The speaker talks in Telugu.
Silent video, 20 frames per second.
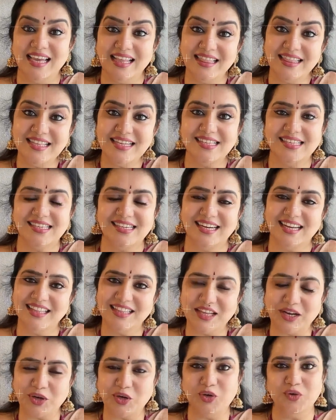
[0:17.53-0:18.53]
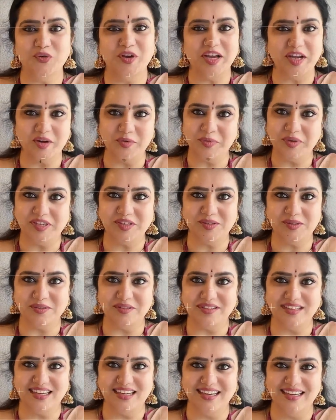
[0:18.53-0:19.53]
ఎంత ఇచ్చినా తక్కువే
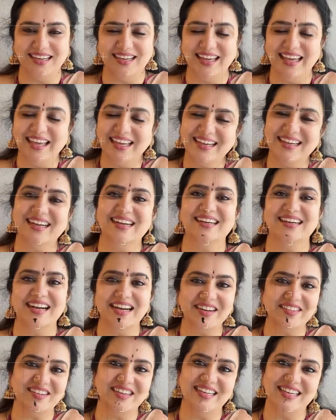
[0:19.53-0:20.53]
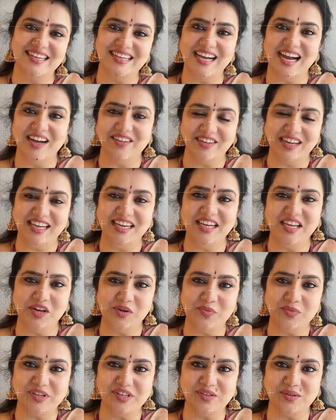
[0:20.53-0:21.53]
అనిపిస్తుంది ఇంకా కావాలి కావాలి
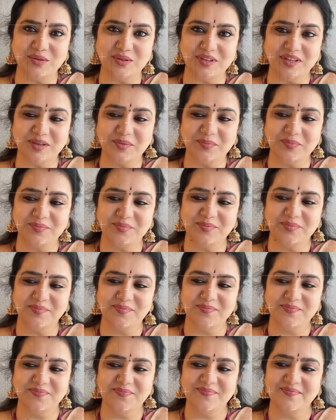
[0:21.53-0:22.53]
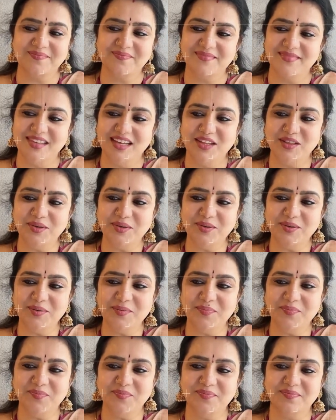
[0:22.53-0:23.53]
అనిపిస్తుంది ఎందుకు
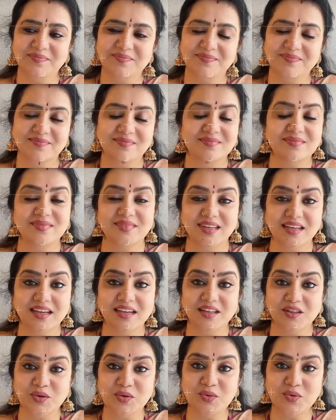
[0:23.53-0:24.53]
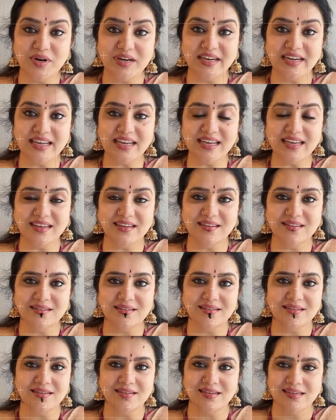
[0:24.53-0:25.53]
ఎందుకు అంటే
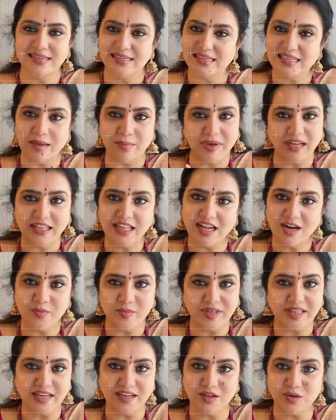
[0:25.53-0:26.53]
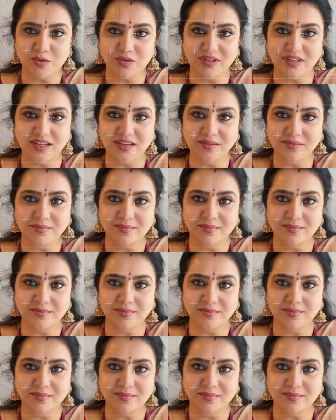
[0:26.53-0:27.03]
సమాధానం మీ దగ్గర ఉందా